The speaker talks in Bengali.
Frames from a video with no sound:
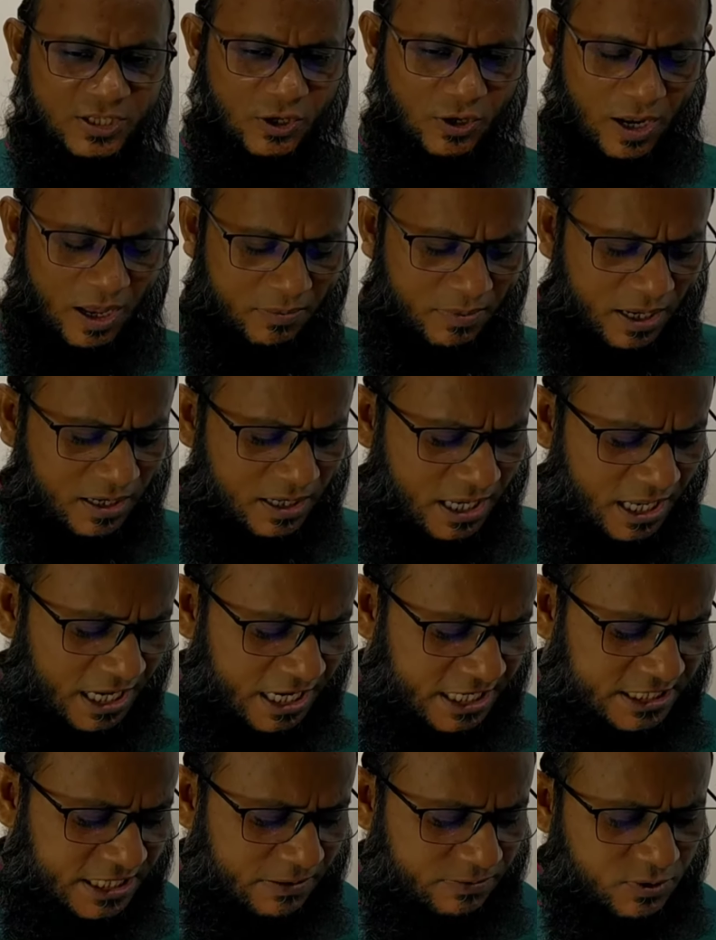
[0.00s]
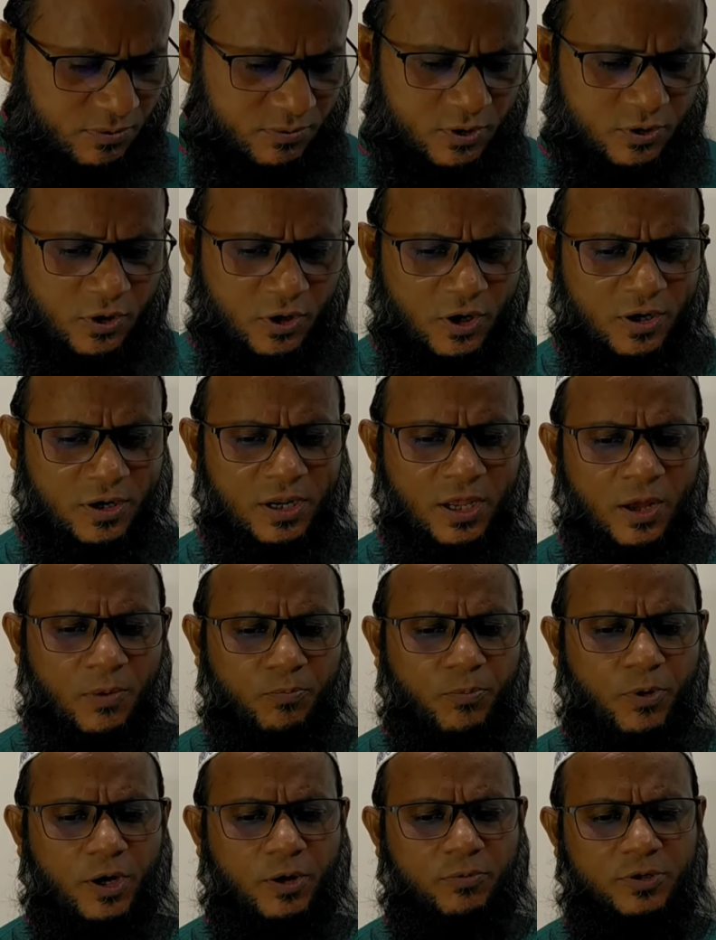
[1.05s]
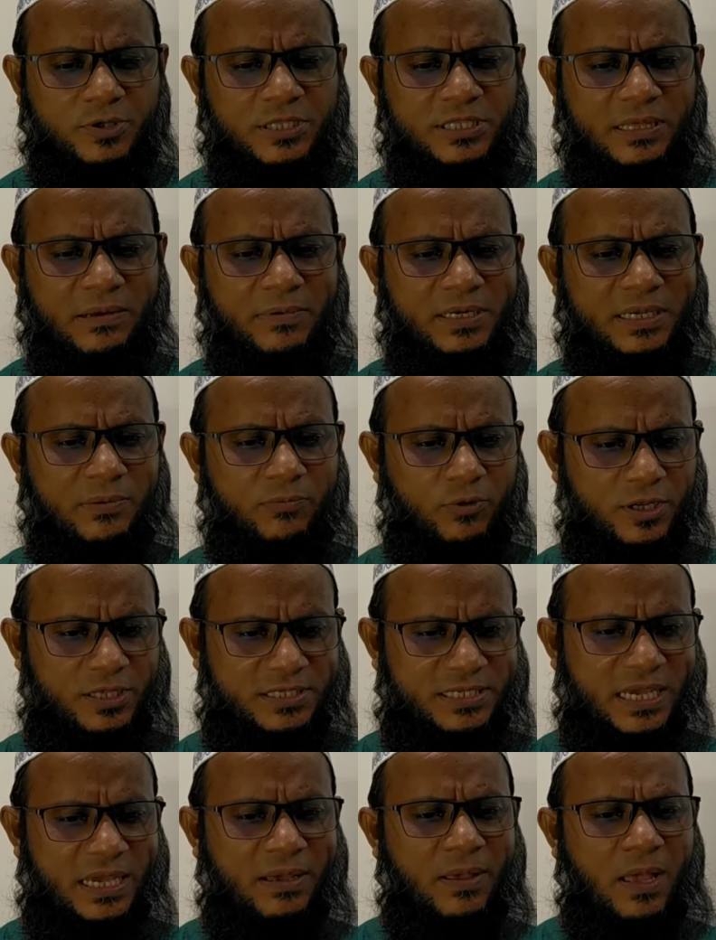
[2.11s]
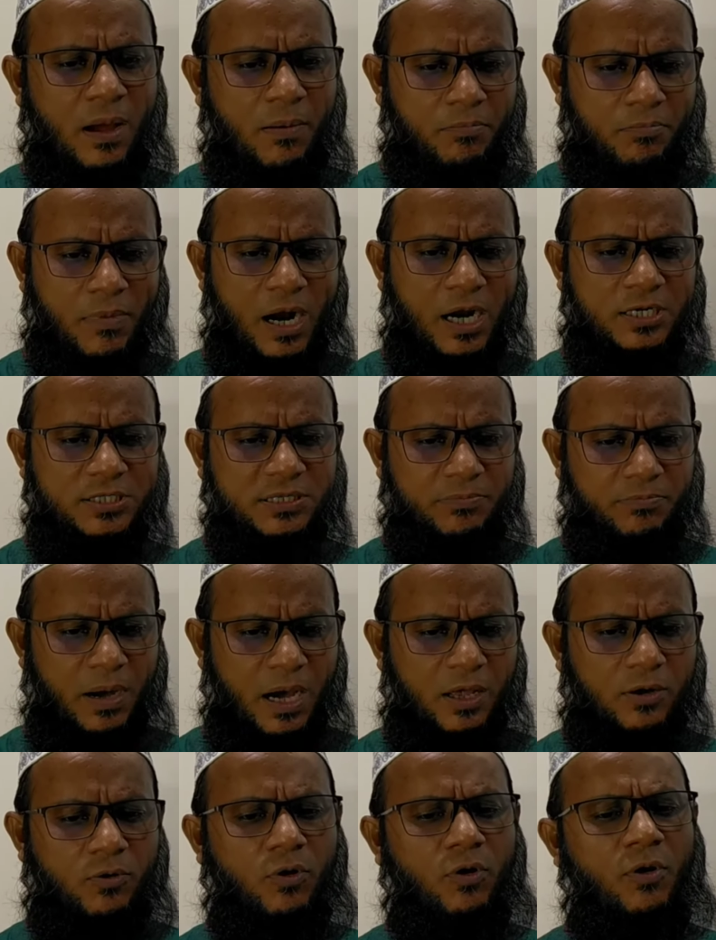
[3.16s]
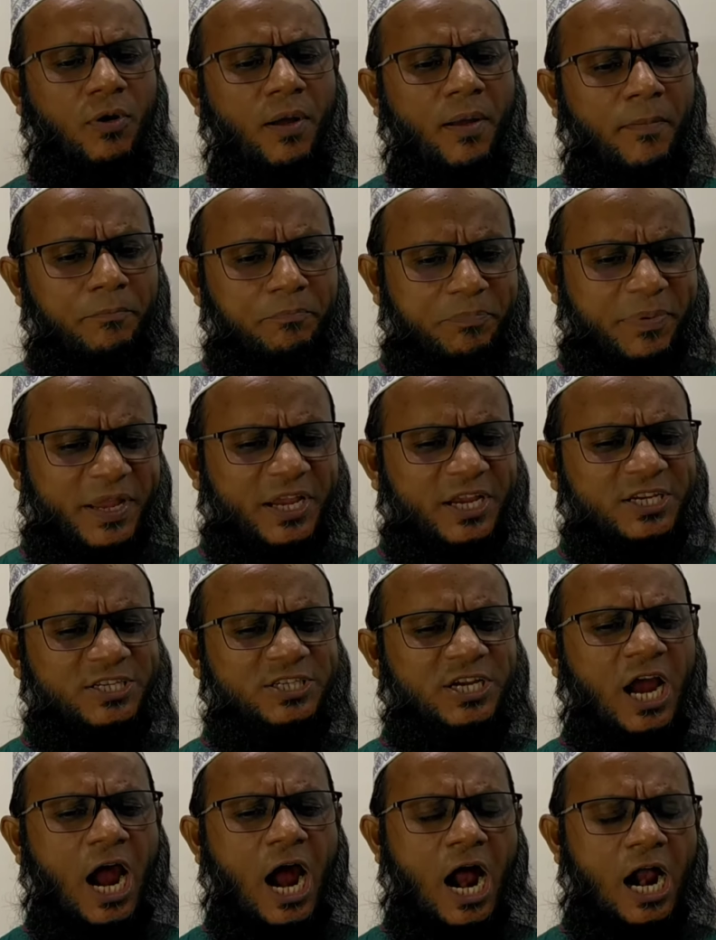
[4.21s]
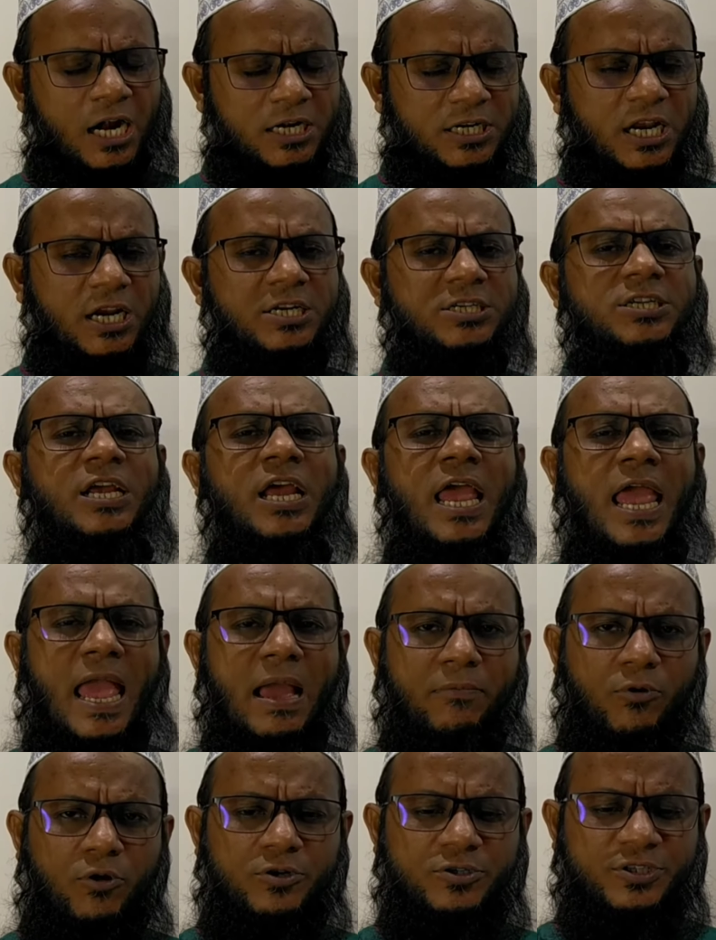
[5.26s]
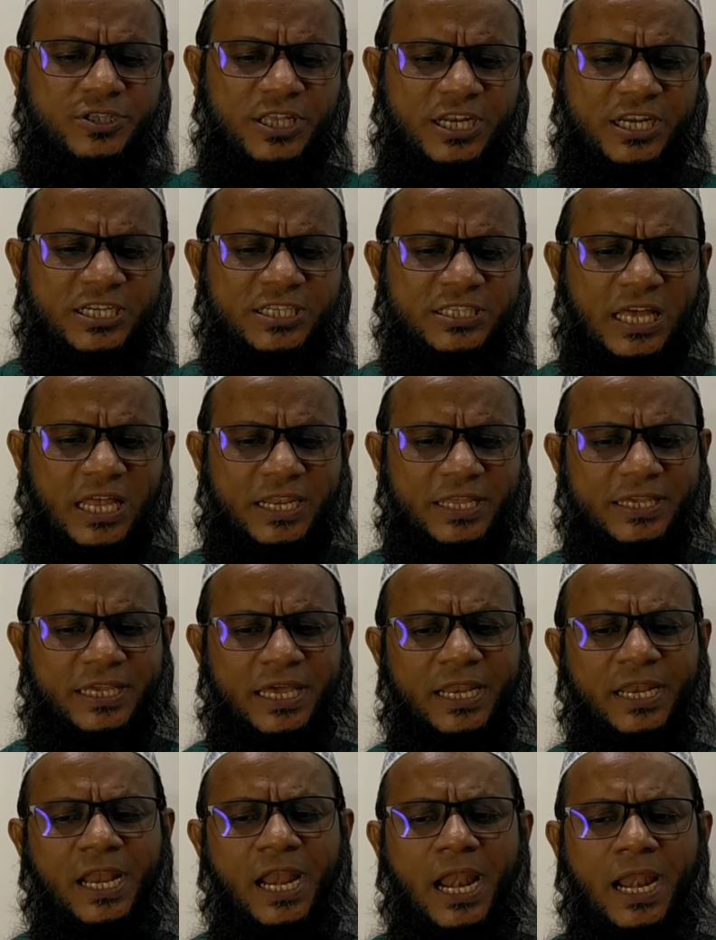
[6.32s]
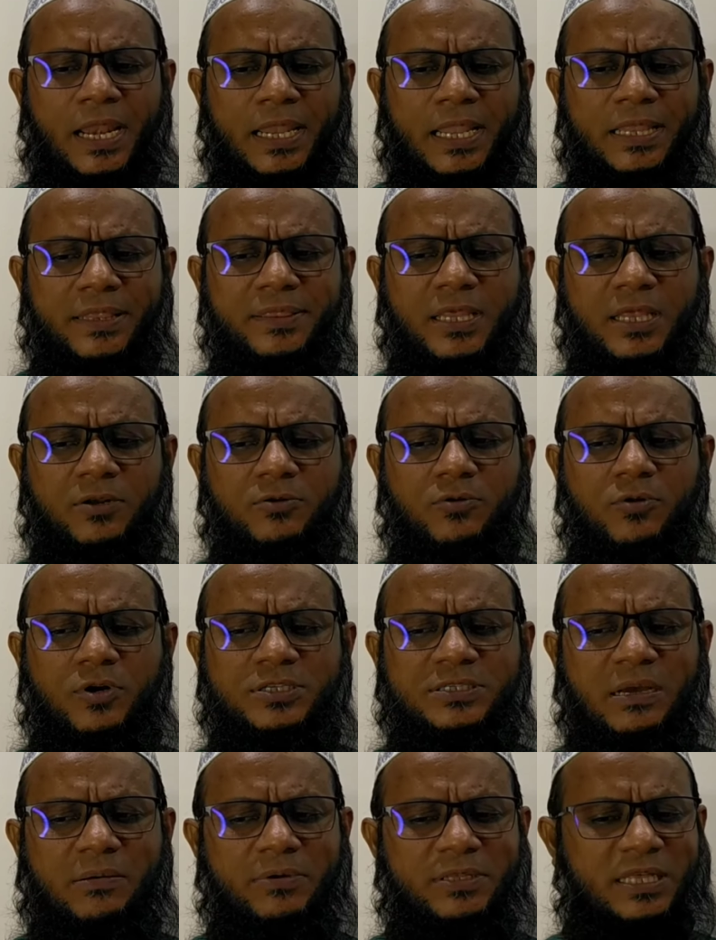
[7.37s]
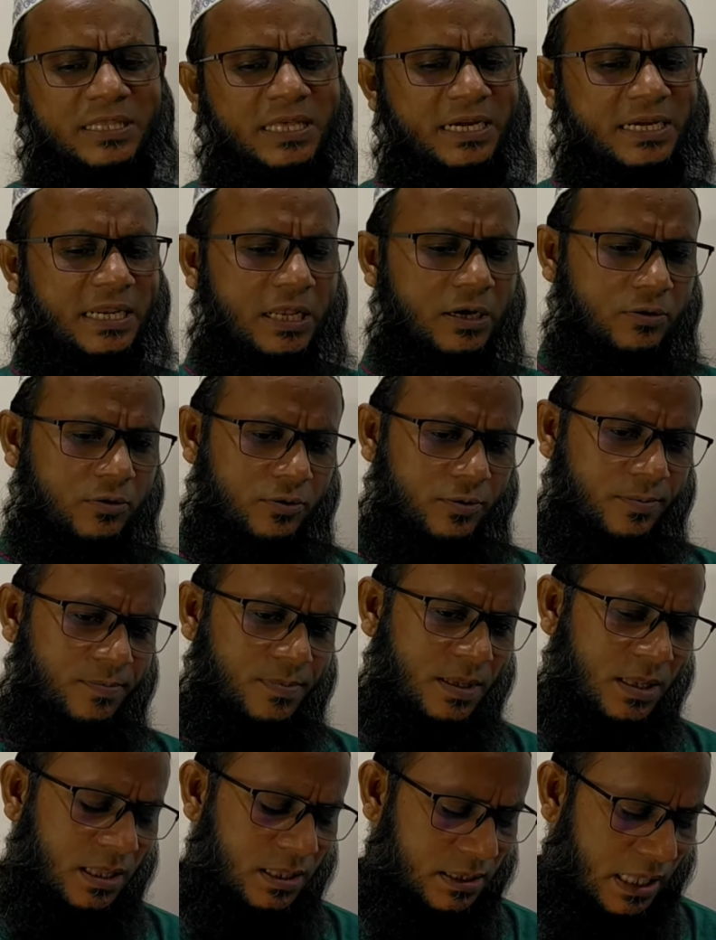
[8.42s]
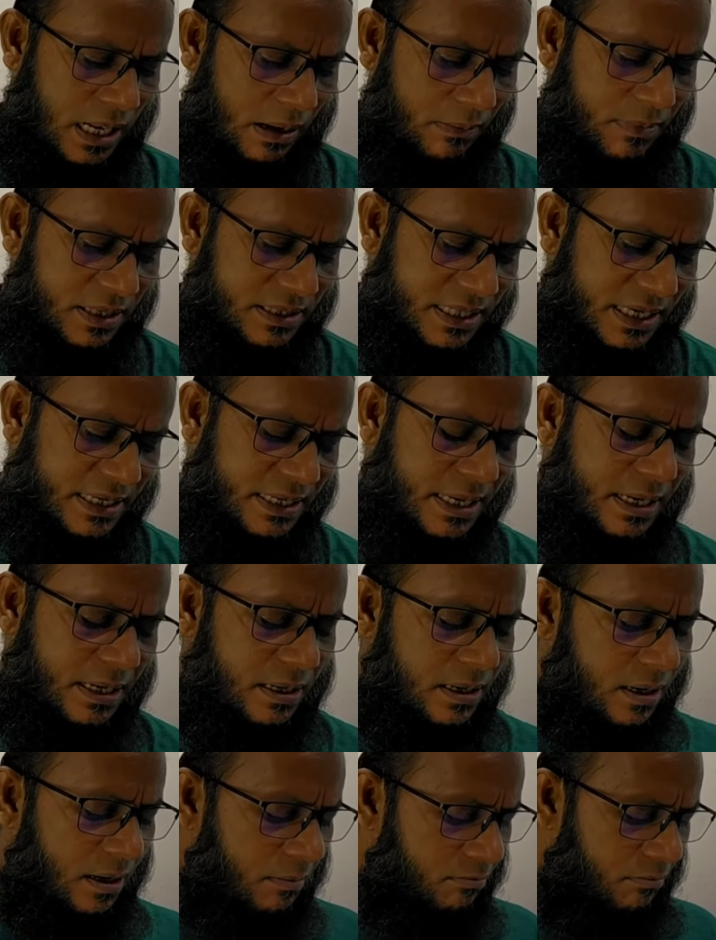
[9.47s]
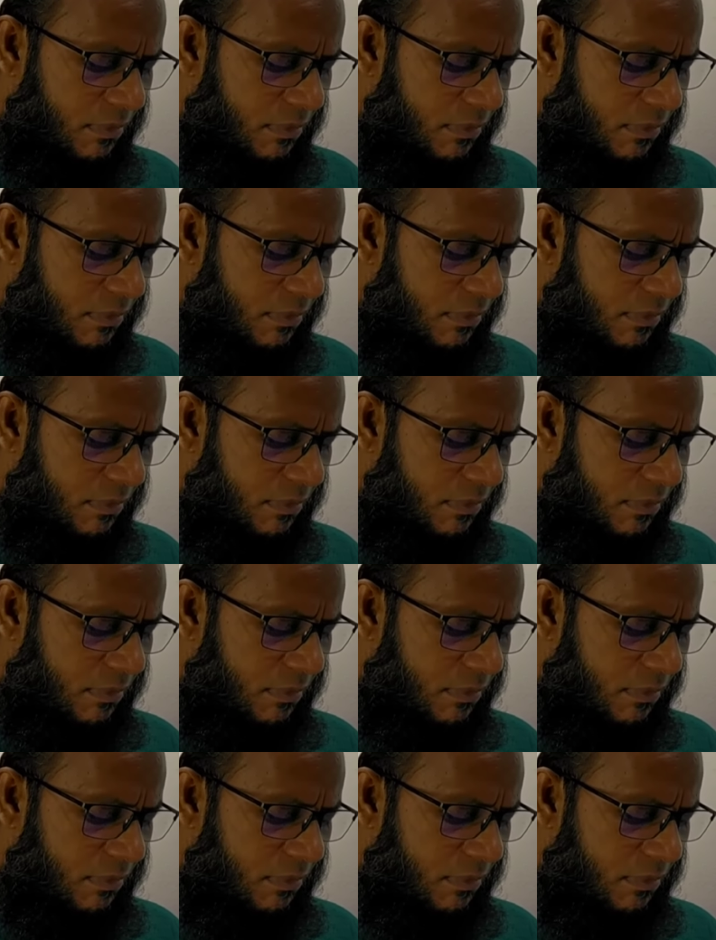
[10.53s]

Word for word: এই ছিল আমার হিসাব সমীকরণ পরবর্তীতে আমাকে বলেছে মার্চ বারো বিশ আঠাশ এবং তিরিশ তারিখের লেনদেনগুলোর জাবেদা দাখিলা করো তাহলে আমরা দেখি